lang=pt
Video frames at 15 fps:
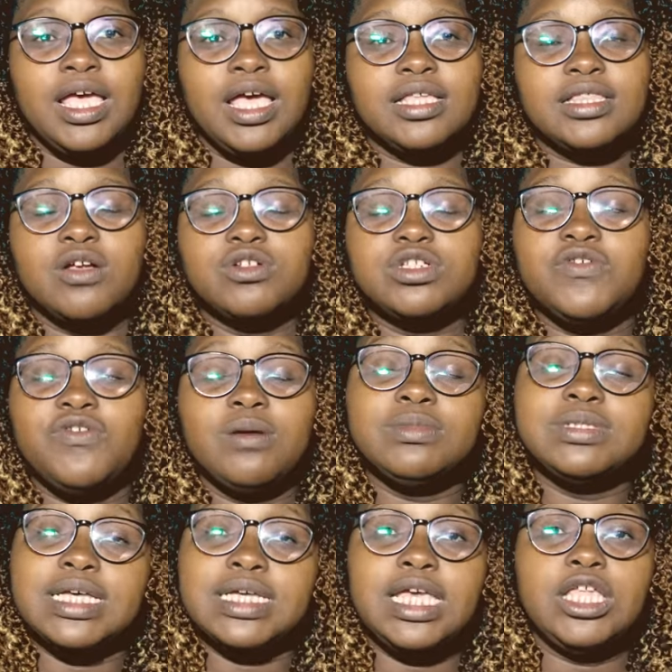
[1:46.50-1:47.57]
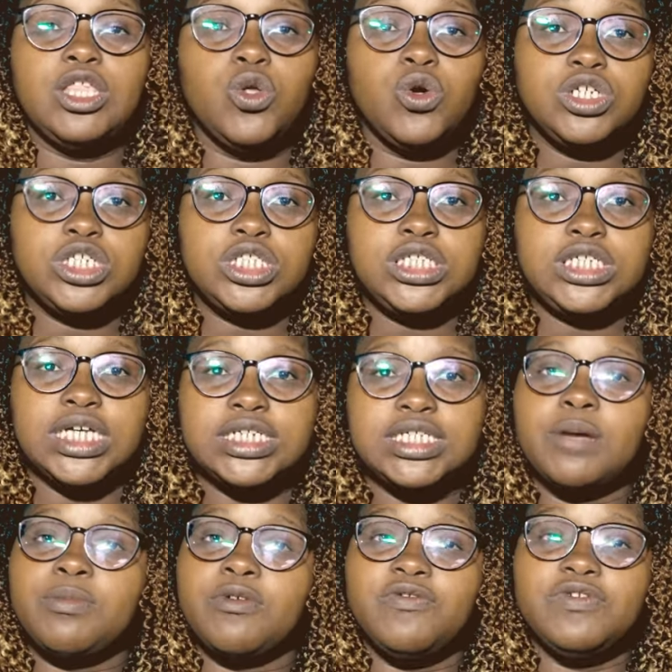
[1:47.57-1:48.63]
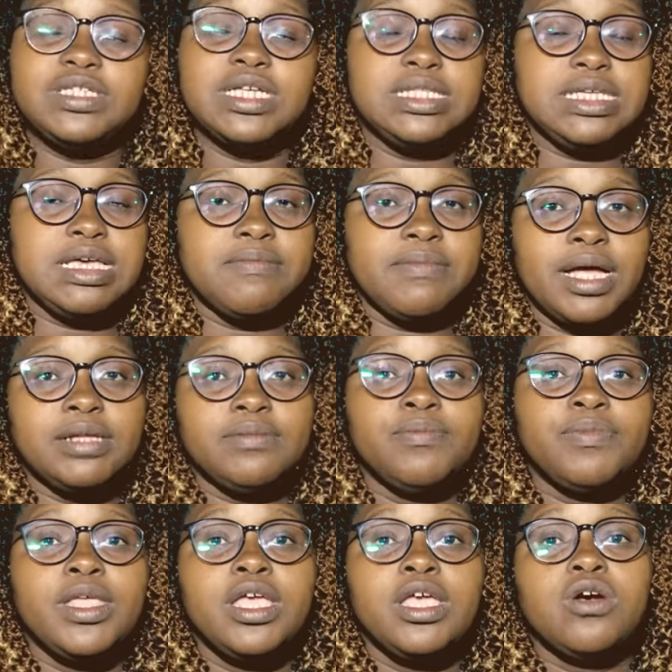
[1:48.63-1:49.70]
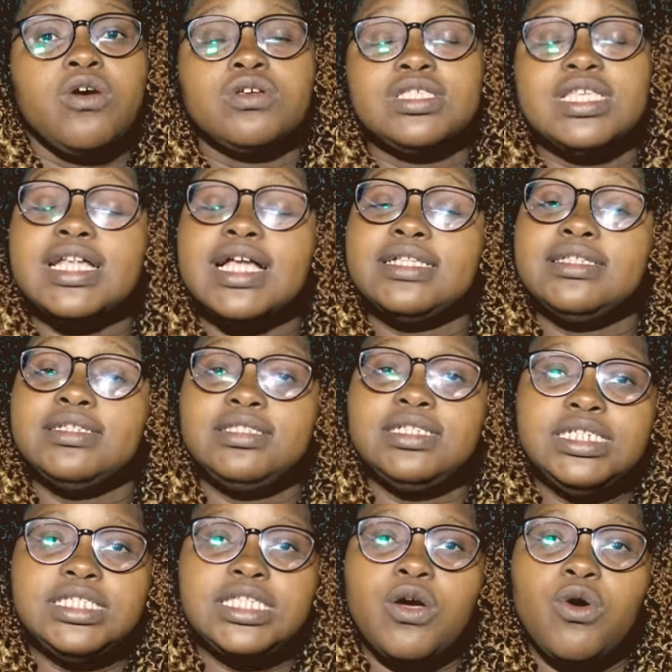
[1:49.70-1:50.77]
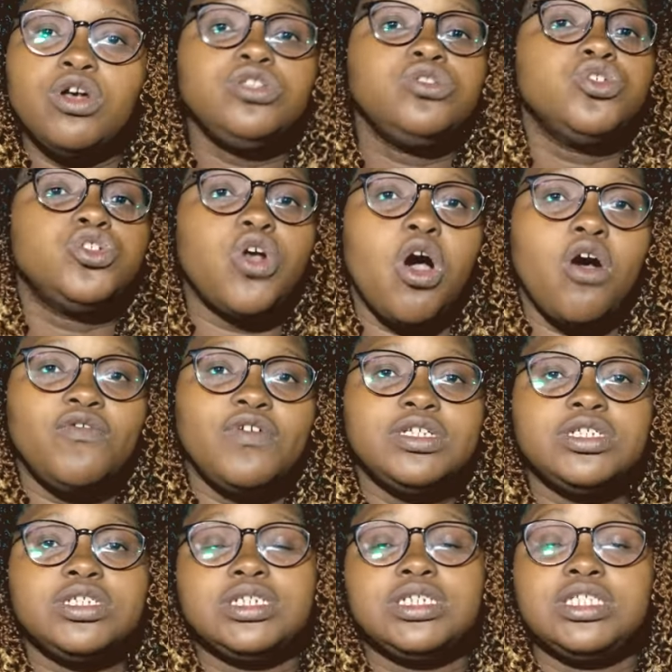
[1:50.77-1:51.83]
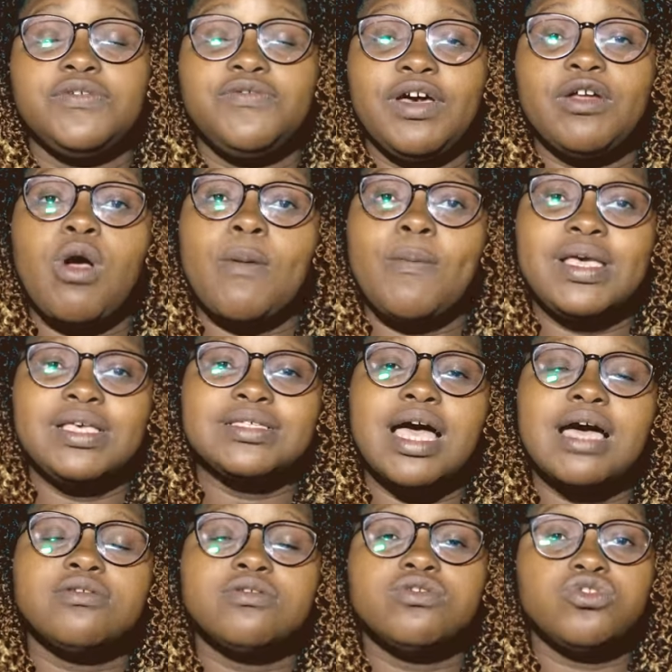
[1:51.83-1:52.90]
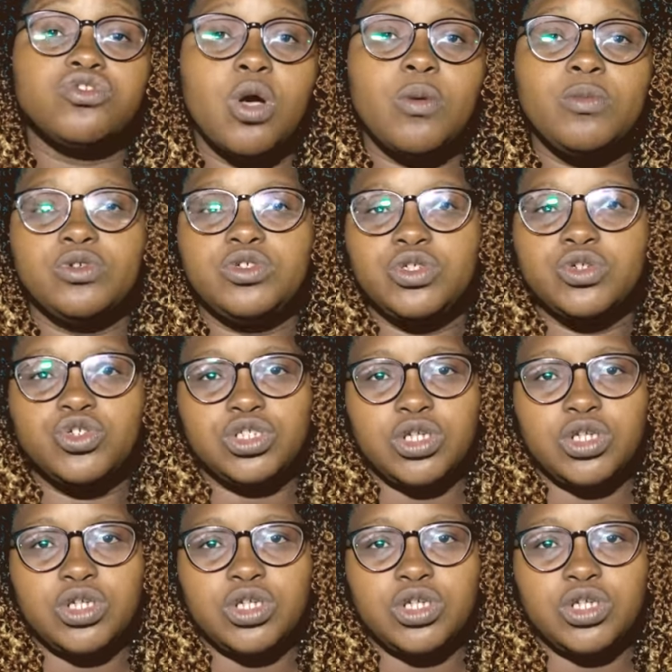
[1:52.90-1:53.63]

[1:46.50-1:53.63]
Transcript: Então estivemos aqui dois dias na província de Inhambane com cerca de 38 jovens que estiveram a pensar sobre os seus